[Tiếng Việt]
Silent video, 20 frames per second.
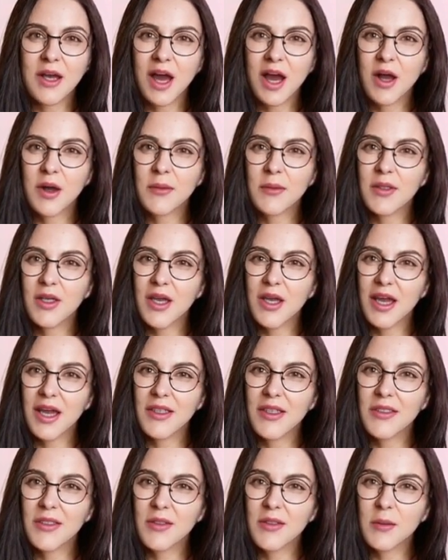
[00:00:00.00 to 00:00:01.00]
Ông xuất
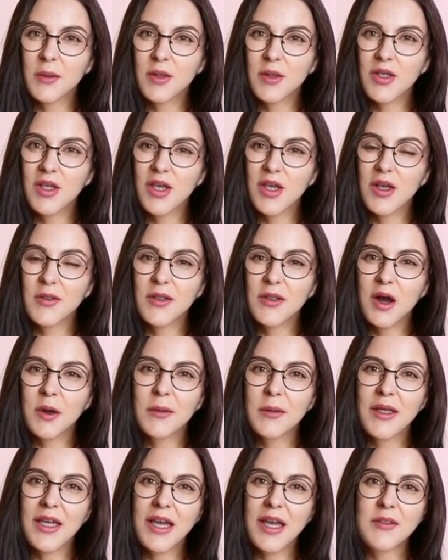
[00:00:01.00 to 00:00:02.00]
thân từ một trường võ
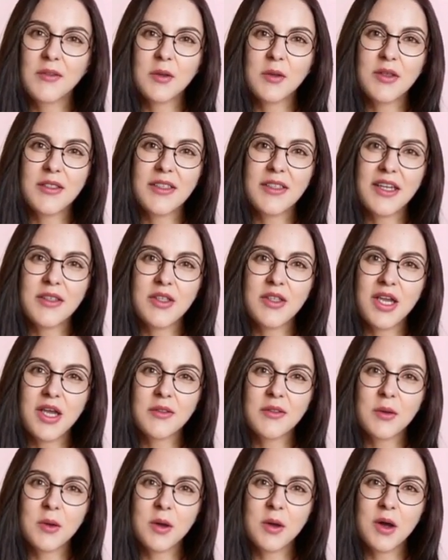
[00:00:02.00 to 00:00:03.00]
bị địa phương do
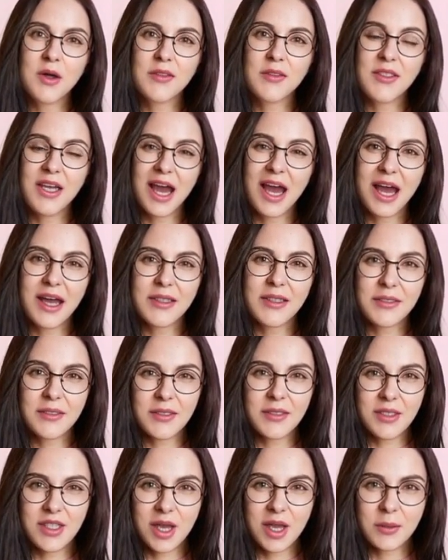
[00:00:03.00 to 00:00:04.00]
chính phủ quốc gia,
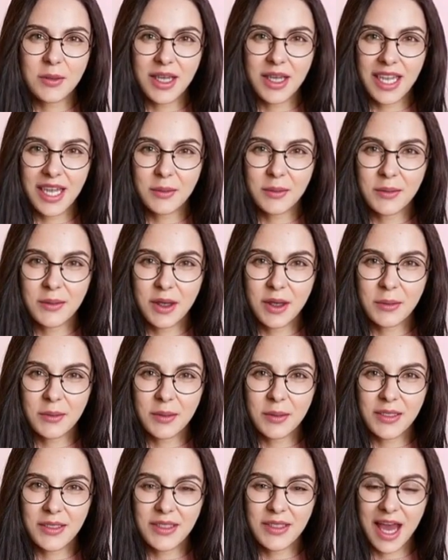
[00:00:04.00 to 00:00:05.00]
trong Liên hiệp Pháp
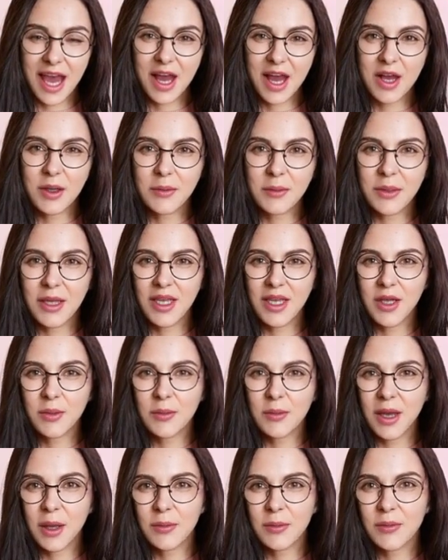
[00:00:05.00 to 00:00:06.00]
mở ra ở miền
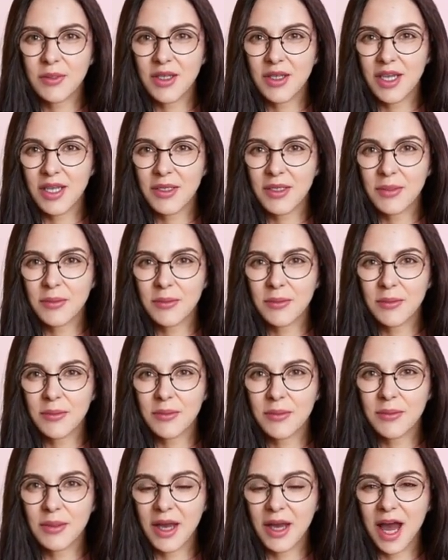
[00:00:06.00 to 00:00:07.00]
Đông Nam phần.
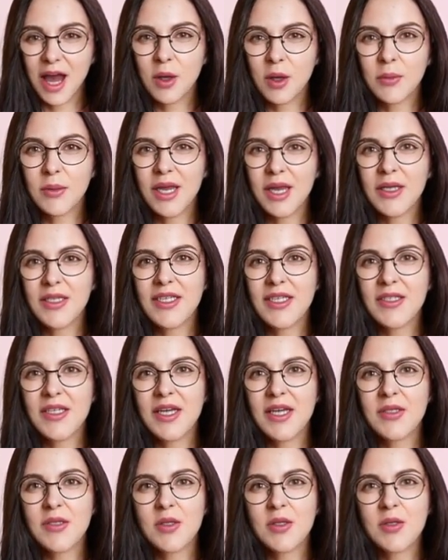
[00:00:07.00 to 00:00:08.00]
Ông đã từng
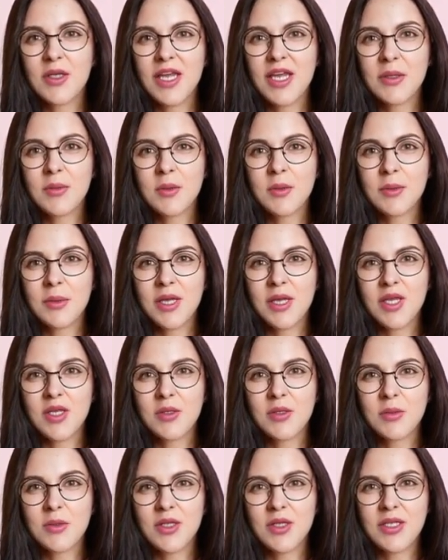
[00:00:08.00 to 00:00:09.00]
là tư lệnh một binh
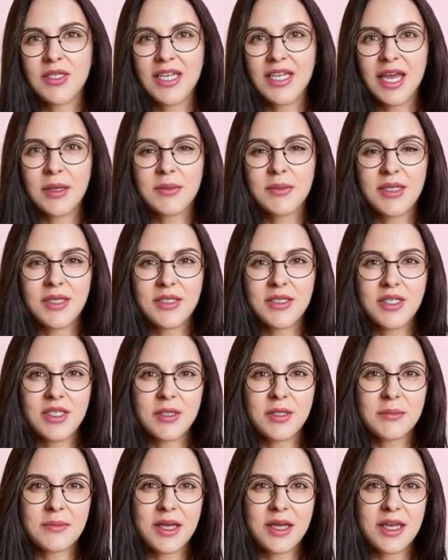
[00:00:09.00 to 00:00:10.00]
chủng được xem là xuất
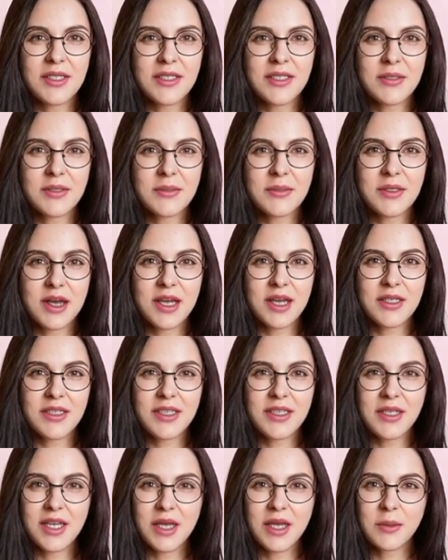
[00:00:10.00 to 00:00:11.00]
sắc nhất, và
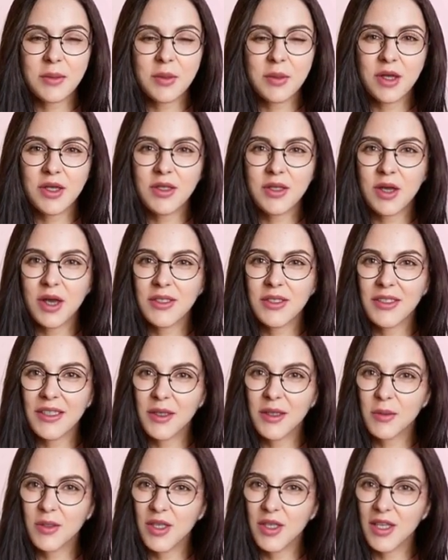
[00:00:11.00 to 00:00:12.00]
tư lệnh một quân đoàn
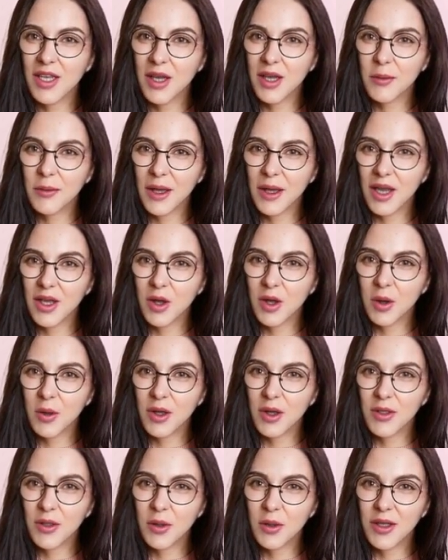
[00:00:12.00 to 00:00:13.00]
giàu truyền thống nhất của
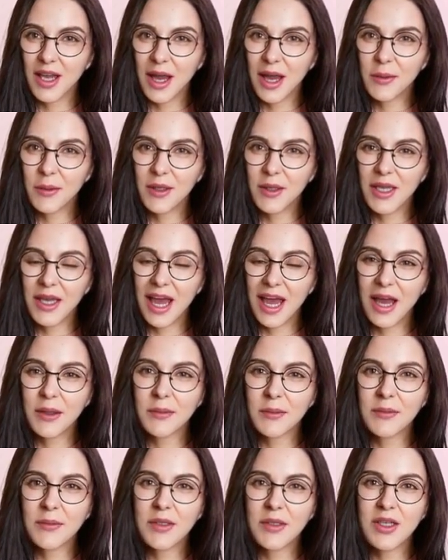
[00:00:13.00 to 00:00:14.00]
quân đội Nam Việt
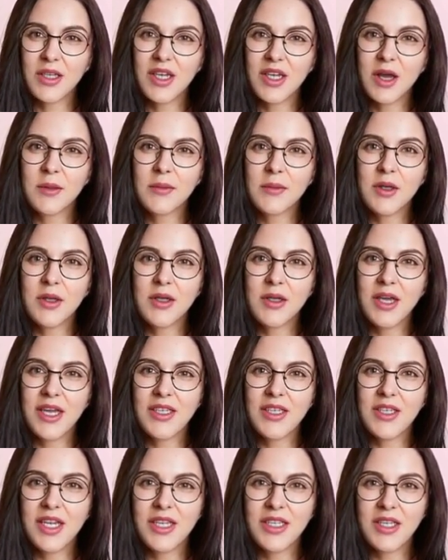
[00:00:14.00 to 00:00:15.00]
Nam, trong thời
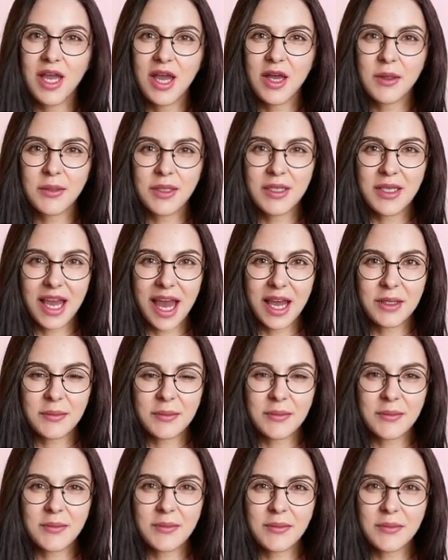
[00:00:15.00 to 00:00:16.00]
kỳ chiến tranh Việt Nam.